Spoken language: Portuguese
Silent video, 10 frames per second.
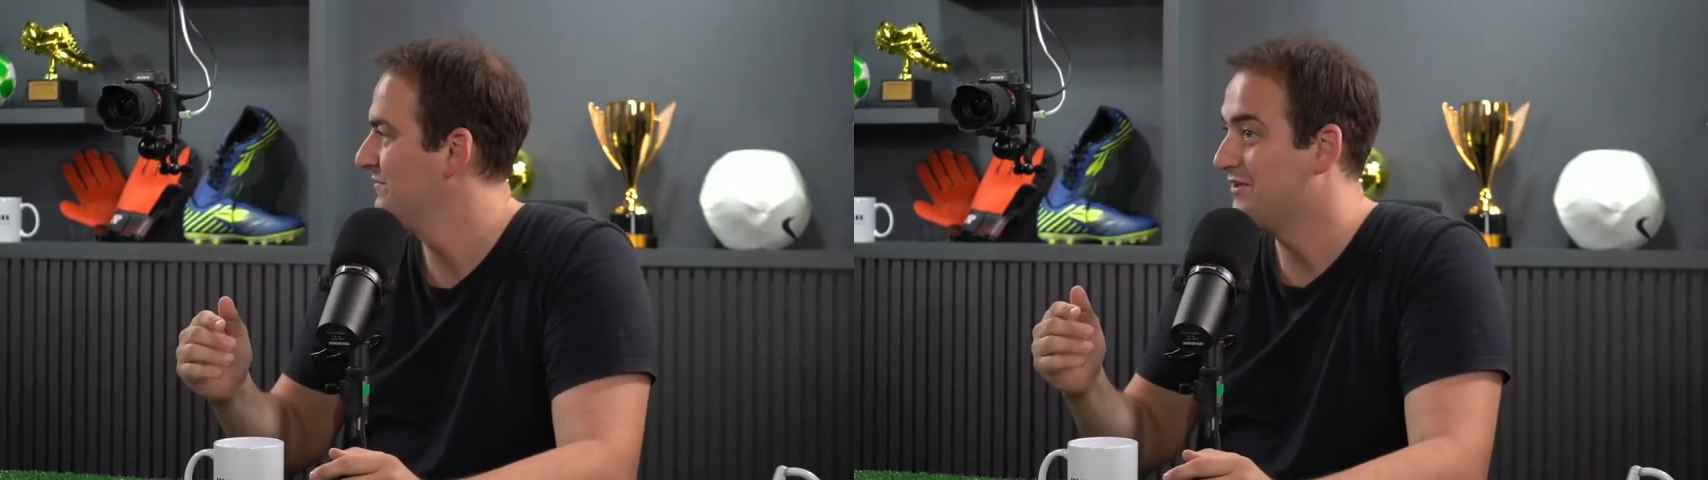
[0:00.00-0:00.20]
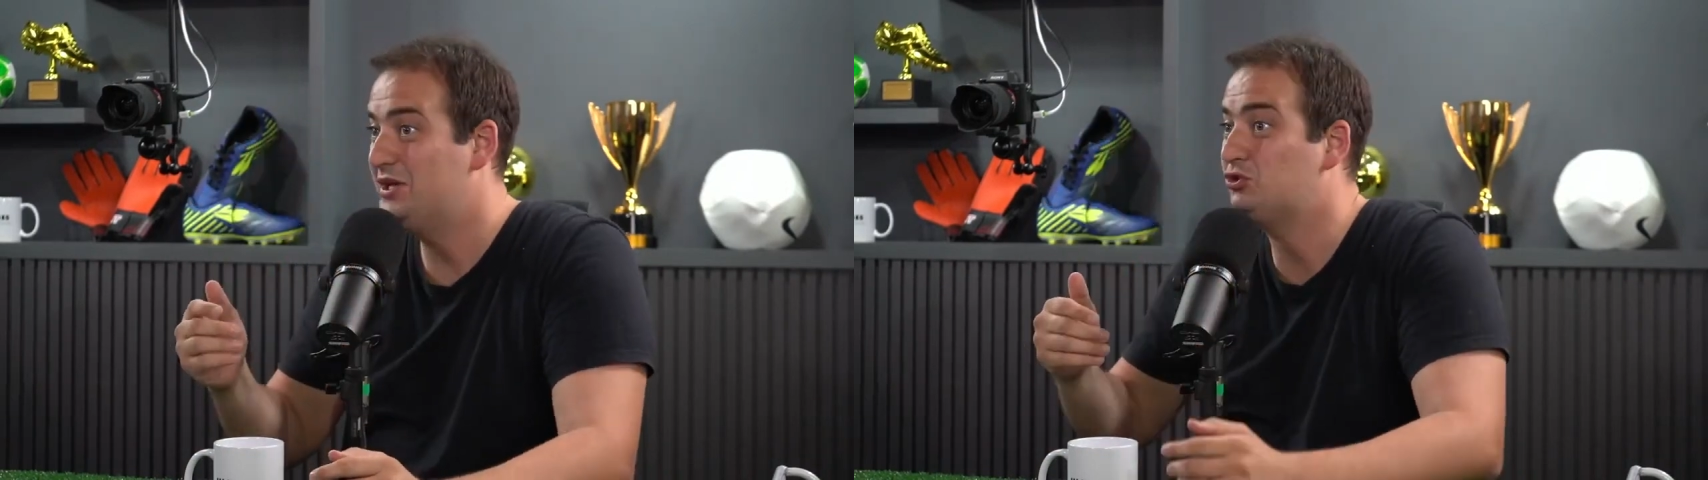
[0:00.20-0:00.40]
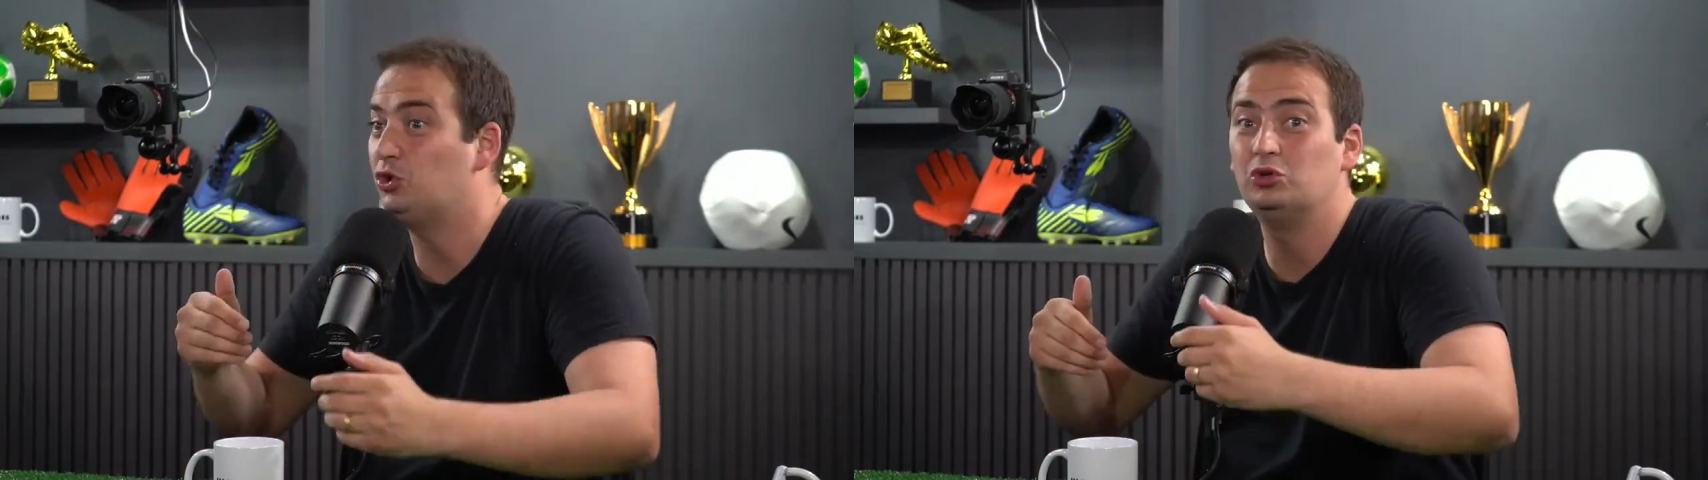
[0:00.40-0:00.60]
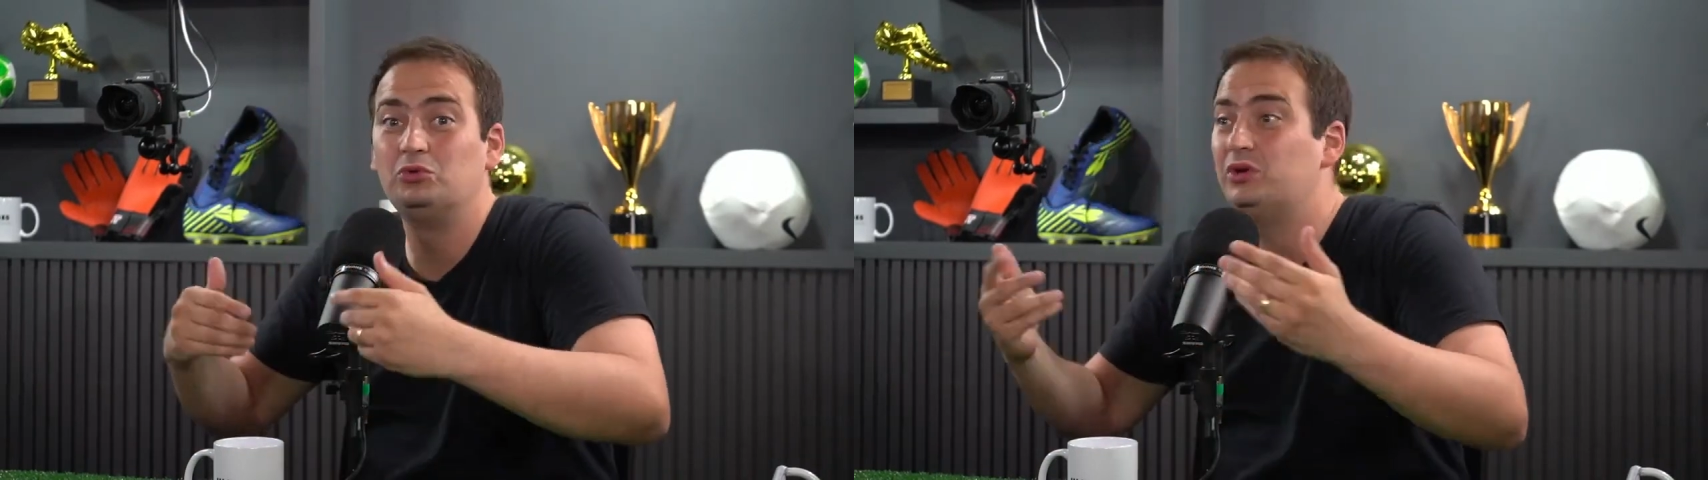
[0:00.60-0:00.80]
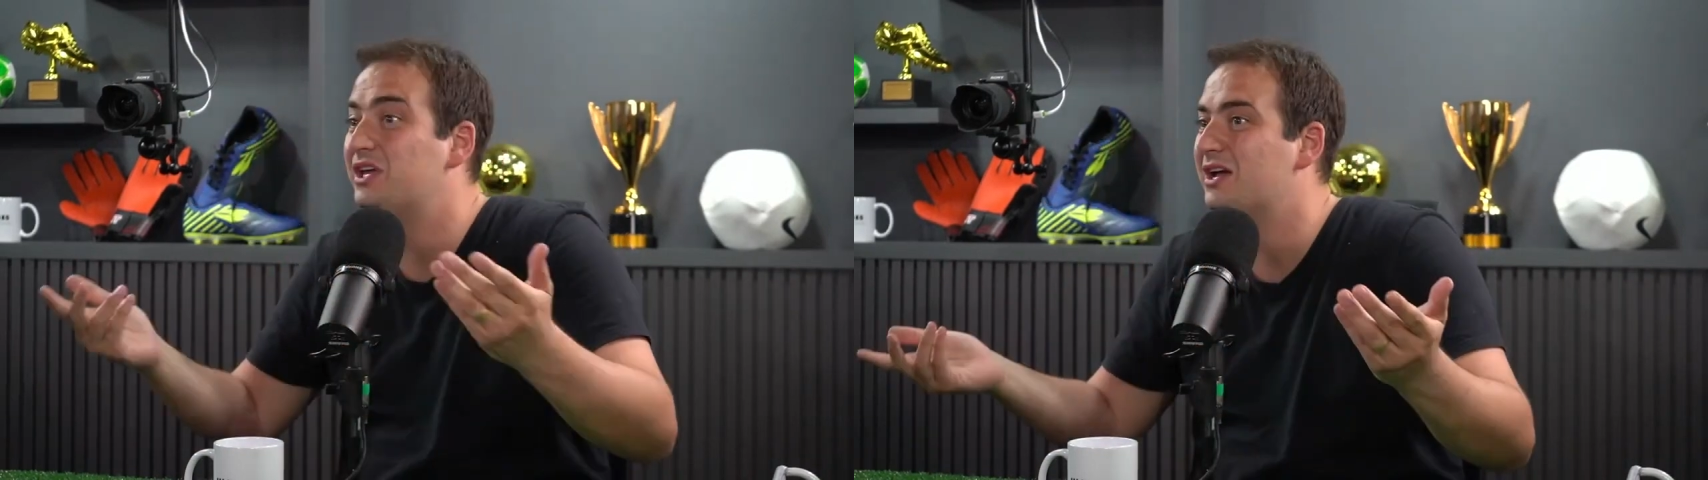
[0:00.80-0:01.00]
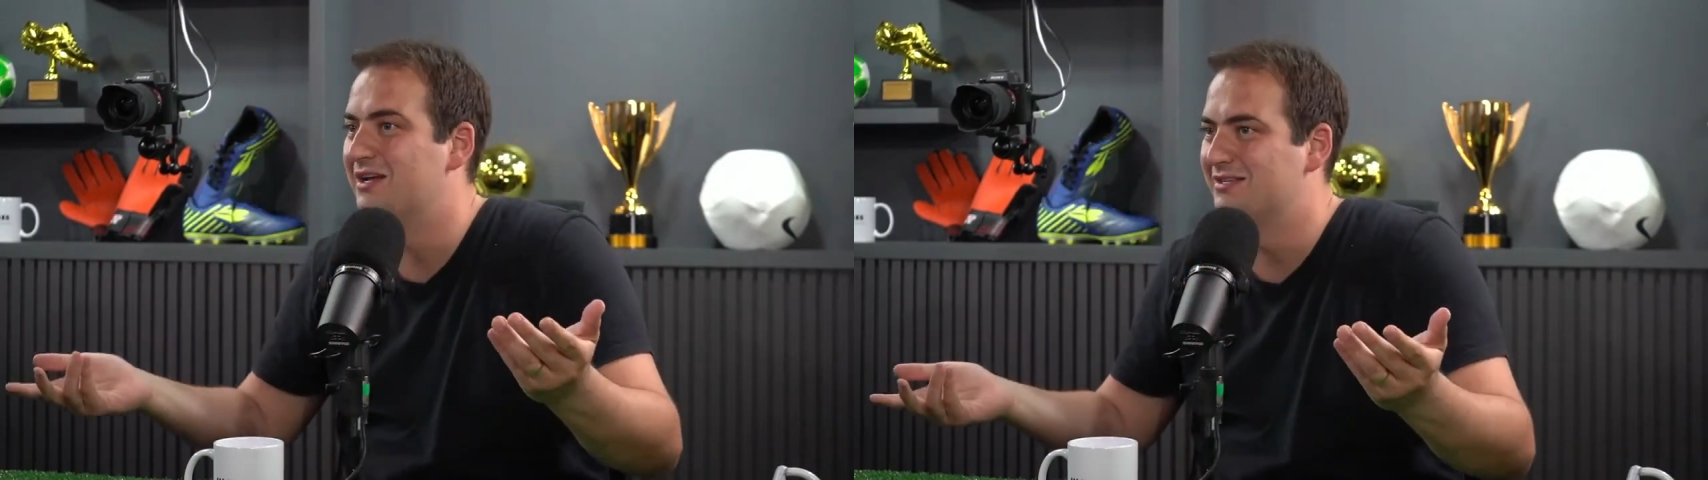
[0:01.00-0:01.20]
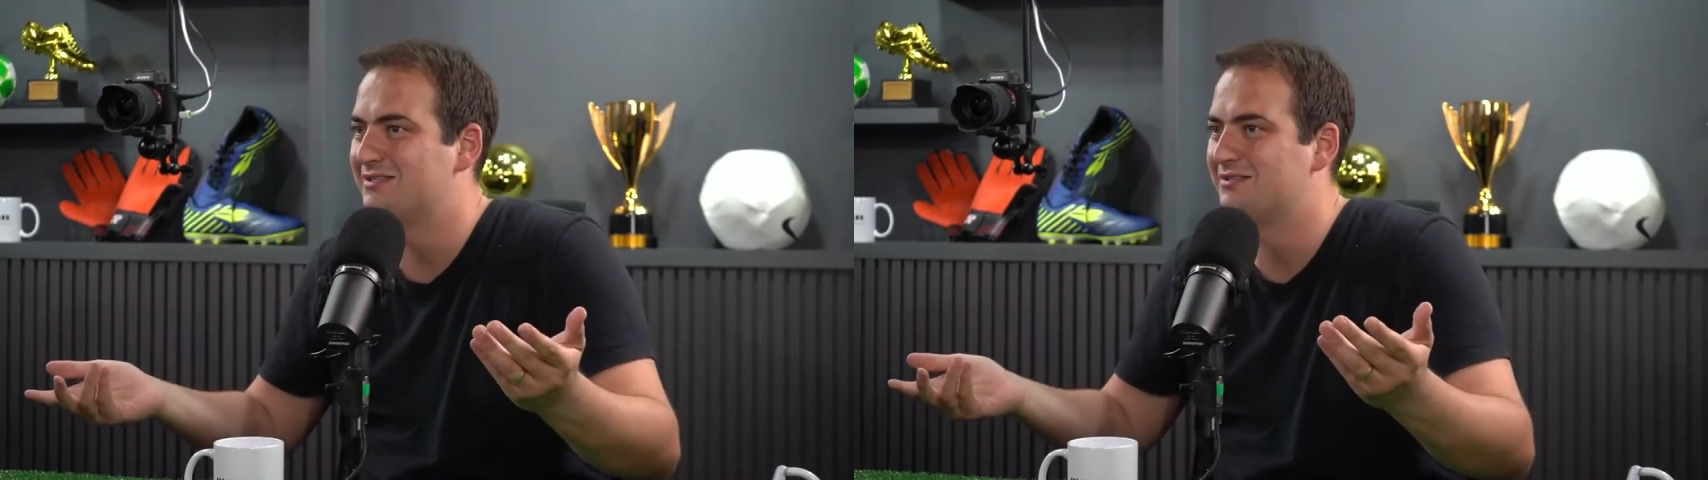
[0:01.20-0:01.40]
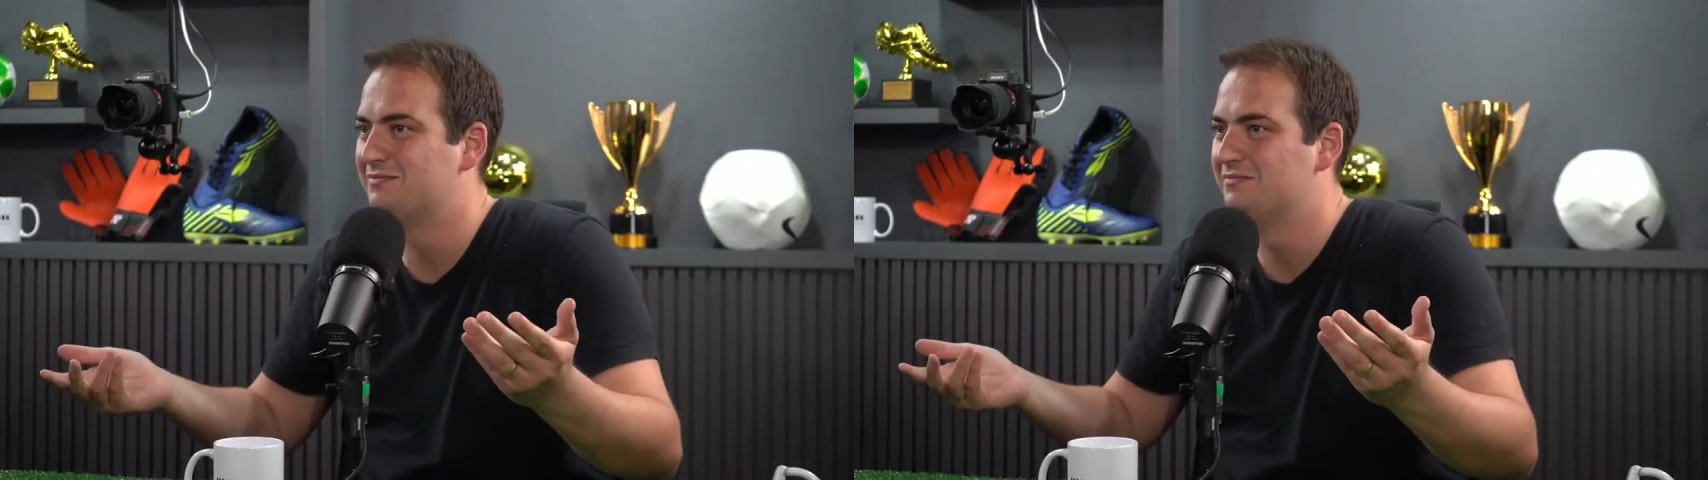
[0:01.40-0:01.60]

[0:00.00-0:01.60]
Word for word: Isso todo mundo ria antes.